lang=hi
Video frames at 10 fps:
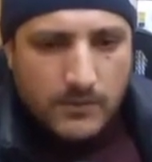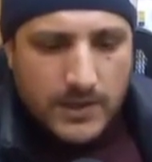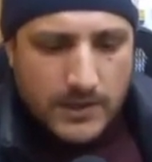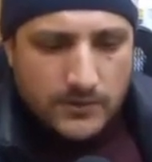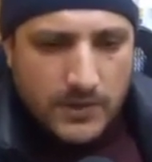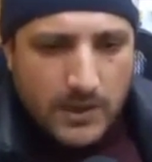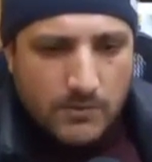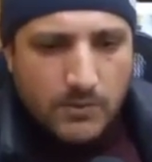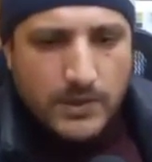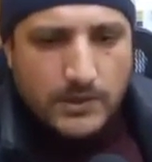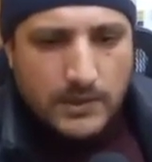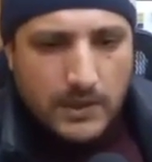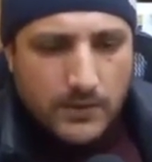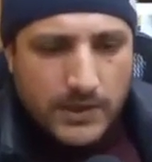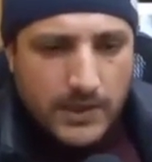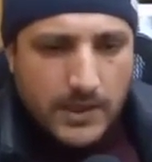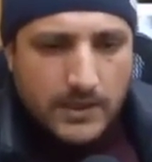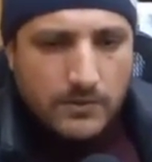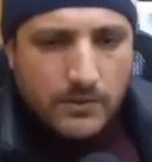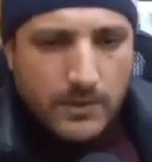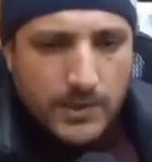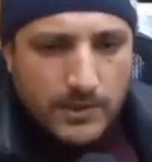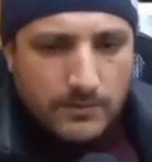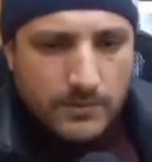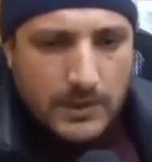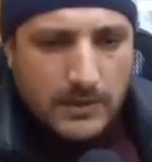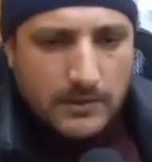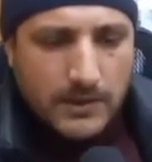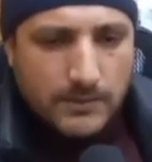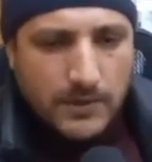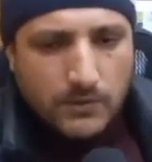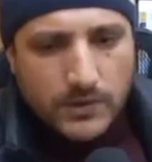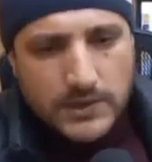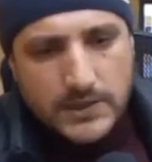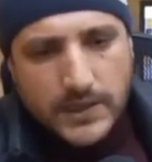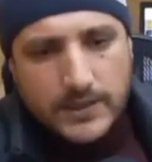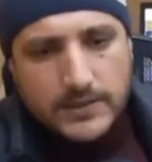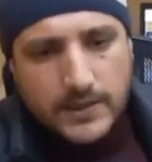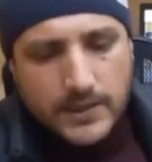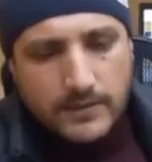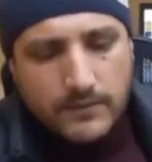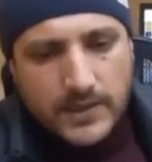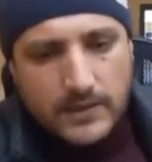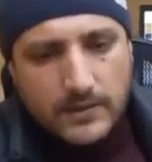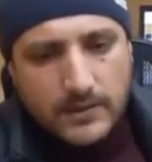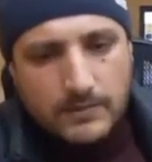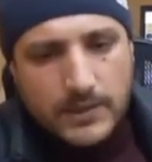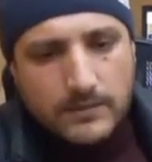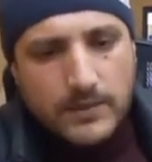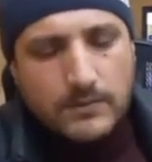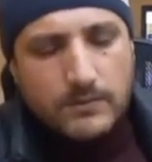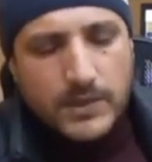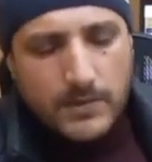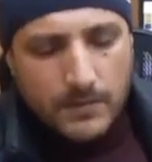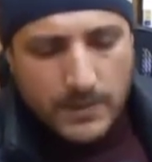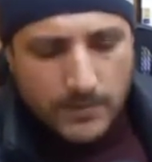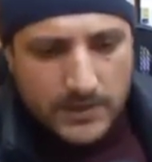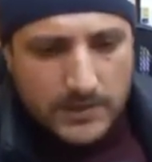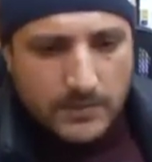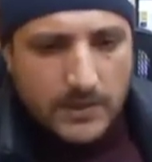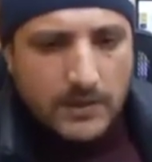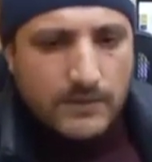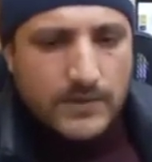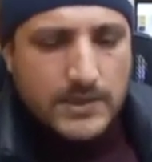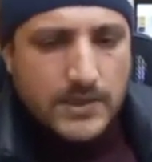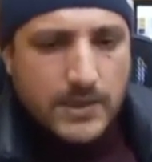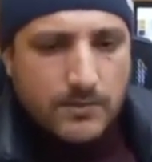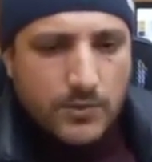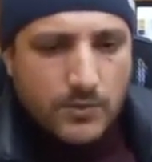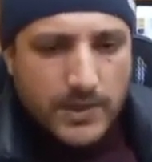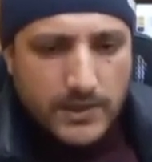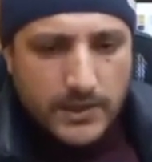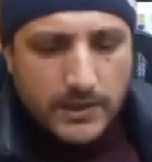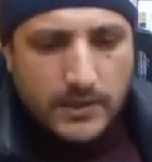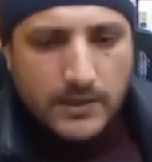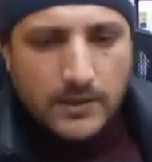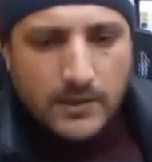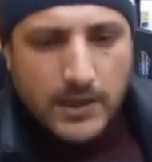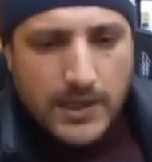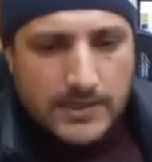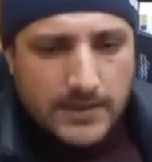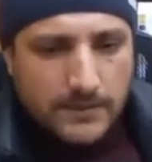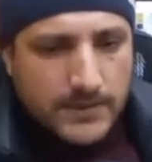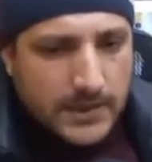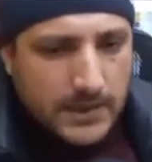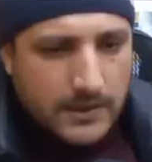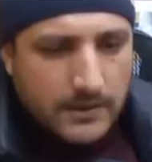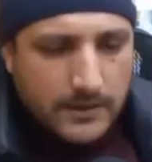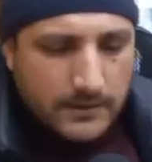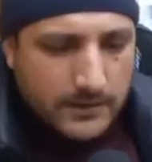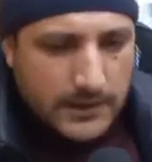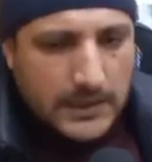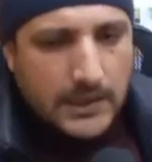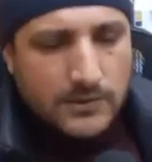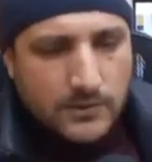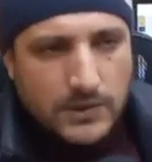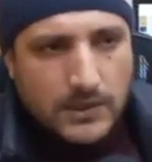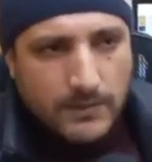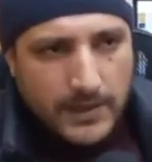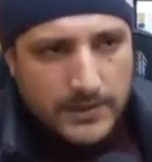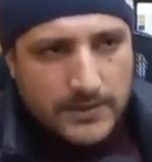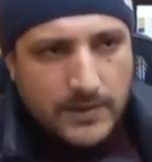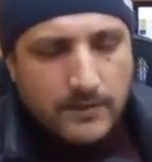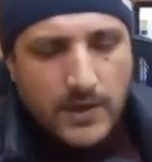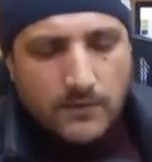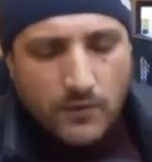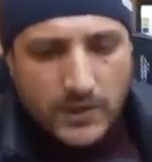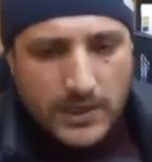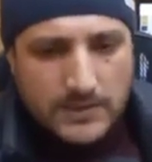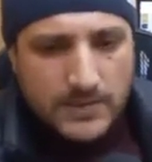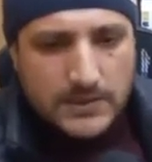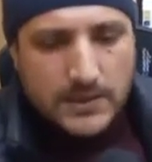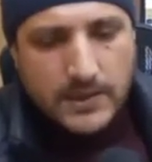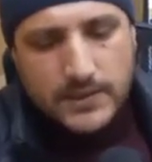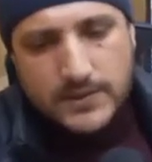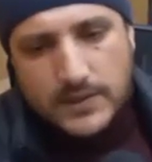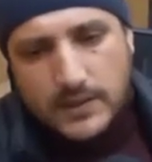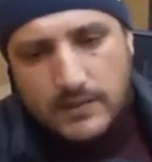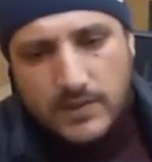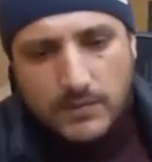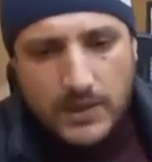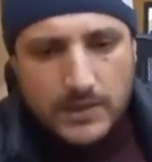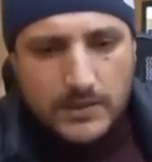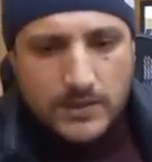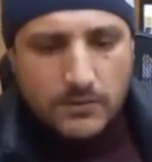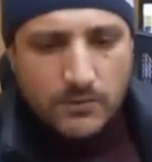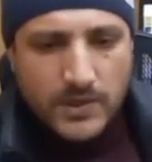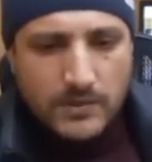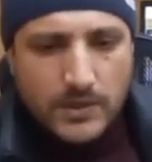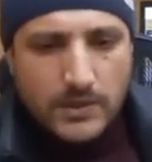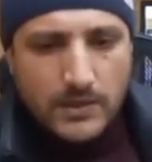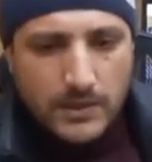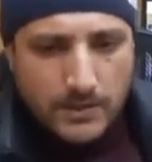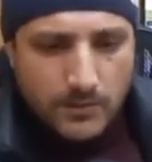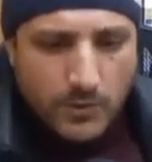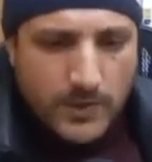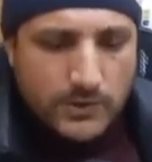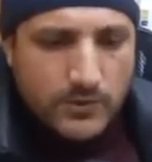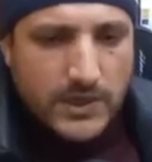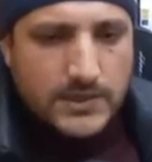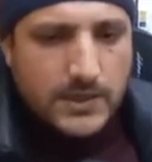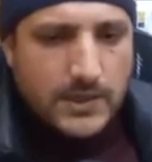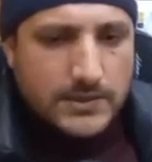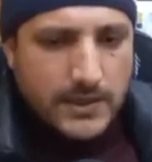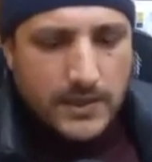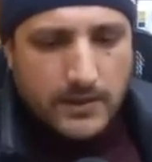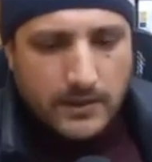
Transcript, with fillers: वेदर जो है अमूमन क्लाउडी रहा है तो अभी लगभग 19 तारीख से ही वेदर मतलब मिनिमम टेम्परेचर में काफ़ी ज़्यादा इम्प्रूवमेंट है एक्सेप्ट कल जो था माइनस थ्री पॉइंट फोर के आसपास था यहाँ श्रीनगर में बाकी जगहों पे भी इम्प्रूवमेंट जो है अच्छा खासा